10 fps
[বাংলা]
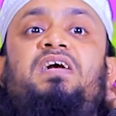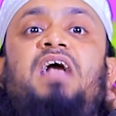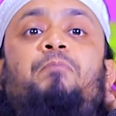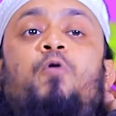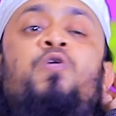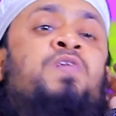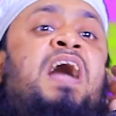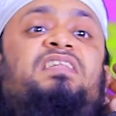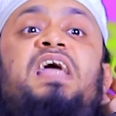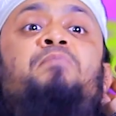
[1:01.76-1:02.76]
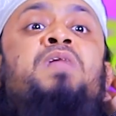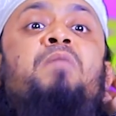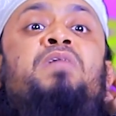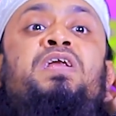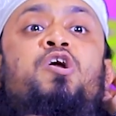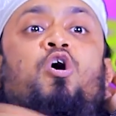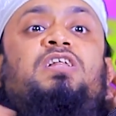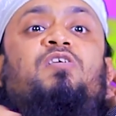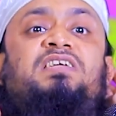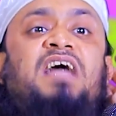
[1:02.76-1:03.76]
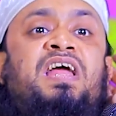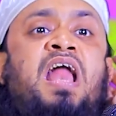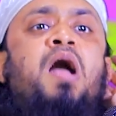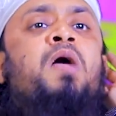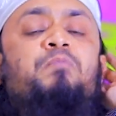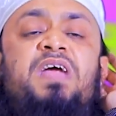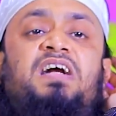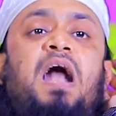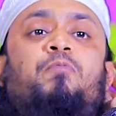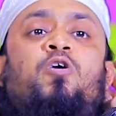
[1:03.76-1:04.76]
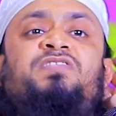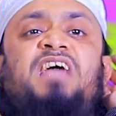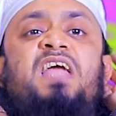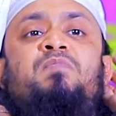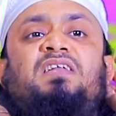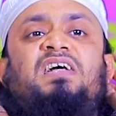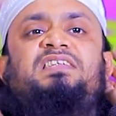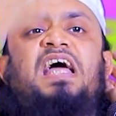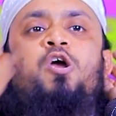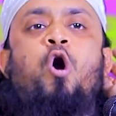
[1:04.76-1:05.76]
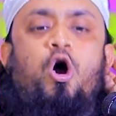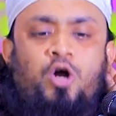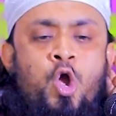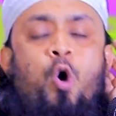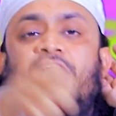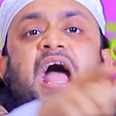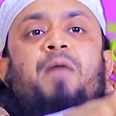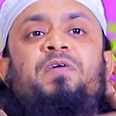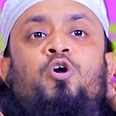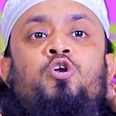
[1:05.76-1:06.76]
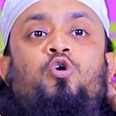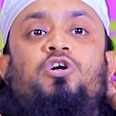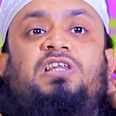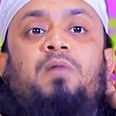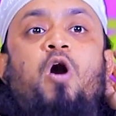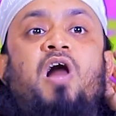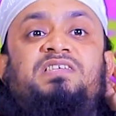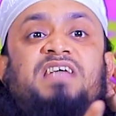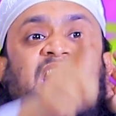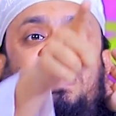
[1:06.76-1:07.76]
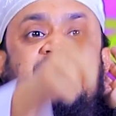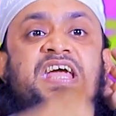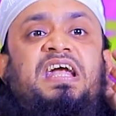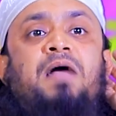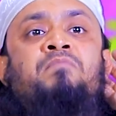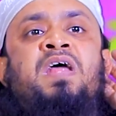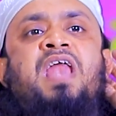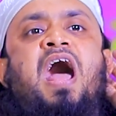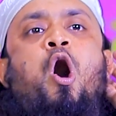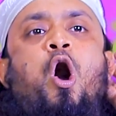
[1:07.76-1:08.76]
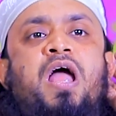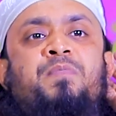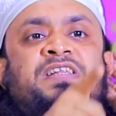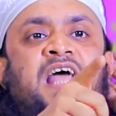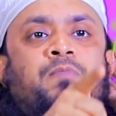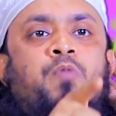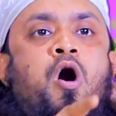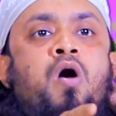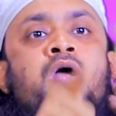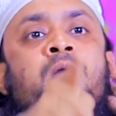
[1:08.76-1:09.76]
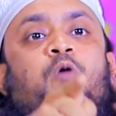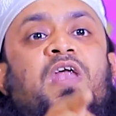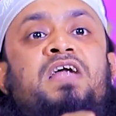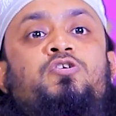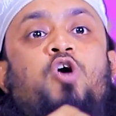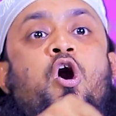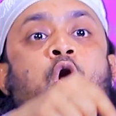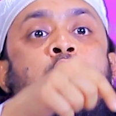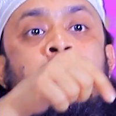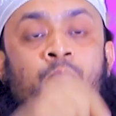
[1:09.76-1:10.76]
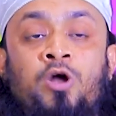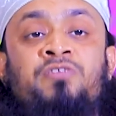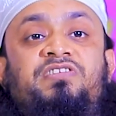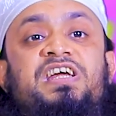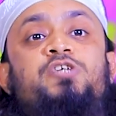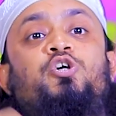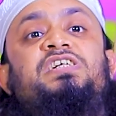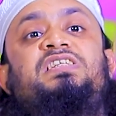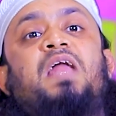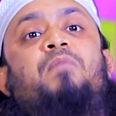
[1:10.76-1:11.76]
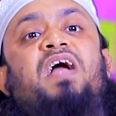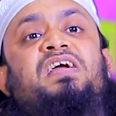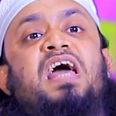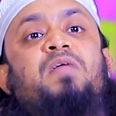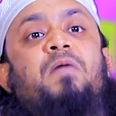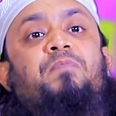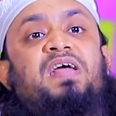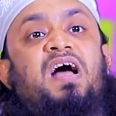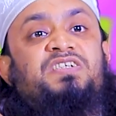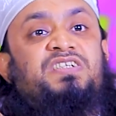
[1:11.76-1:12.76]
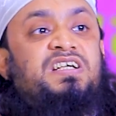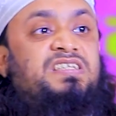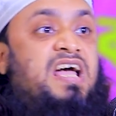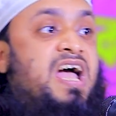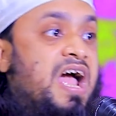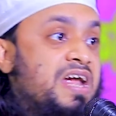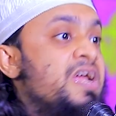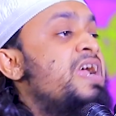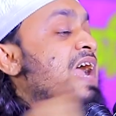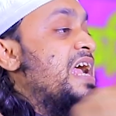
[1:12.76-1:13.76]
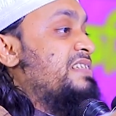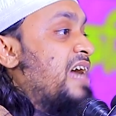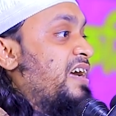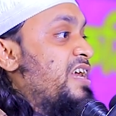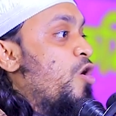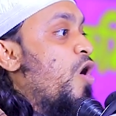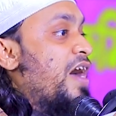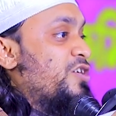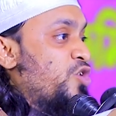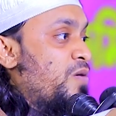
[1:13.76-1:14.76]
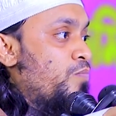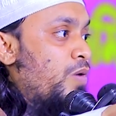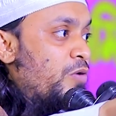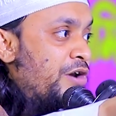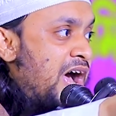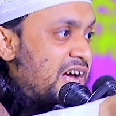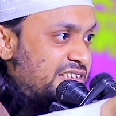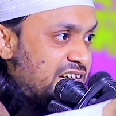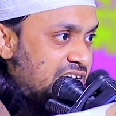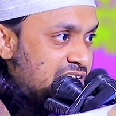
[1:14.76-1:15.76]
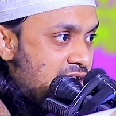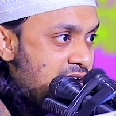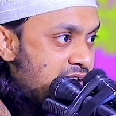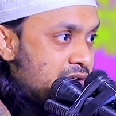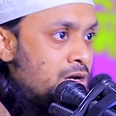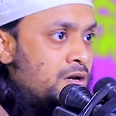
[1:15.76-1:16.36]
বিজ্ঞাপন না দিয়ে এমনি নিয়োগ দেওয়া যায় না বিজ্ঞাপন ছাই মাথা যাই হোক ওরে আবেদন করতে বল চাকরি কেমনে না হয় আমি দেখব বলেন তো মন্ত্রী যদি তার ভাগিনার ব্যাপারে আশ্বাস দেয় এই চাকরি হওয়ার সম্ভাবনা আছে কি নাই